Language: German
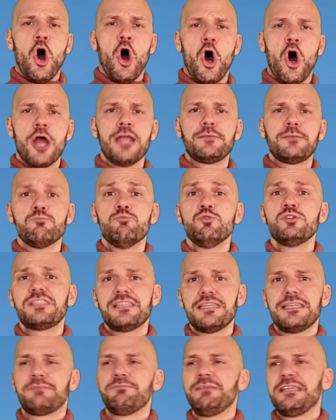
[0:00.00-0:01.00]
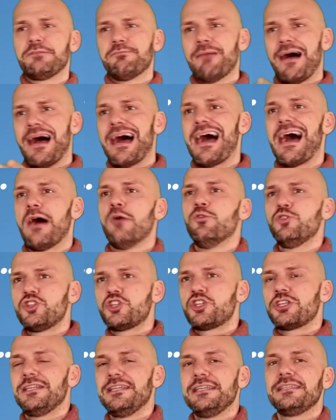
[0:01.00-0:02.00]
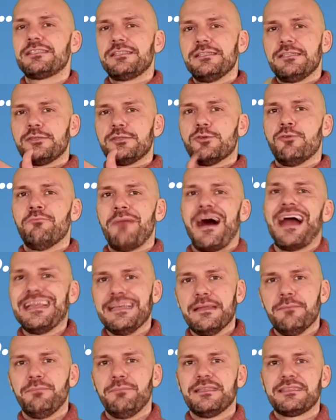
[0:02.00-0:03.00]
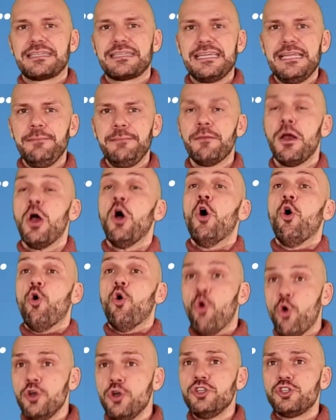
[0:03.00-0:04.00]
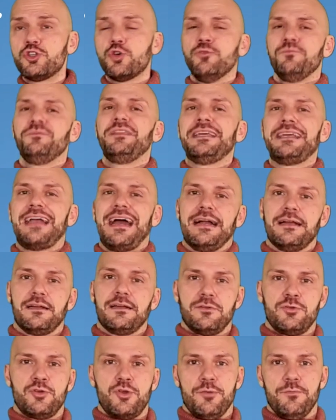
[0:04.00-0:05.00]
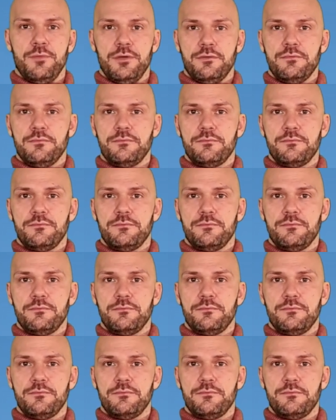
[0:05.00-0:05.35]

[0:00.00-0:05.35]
heute muss ich mich mal ausschließlich um meinen Betrieb und um die Kranken kümmern.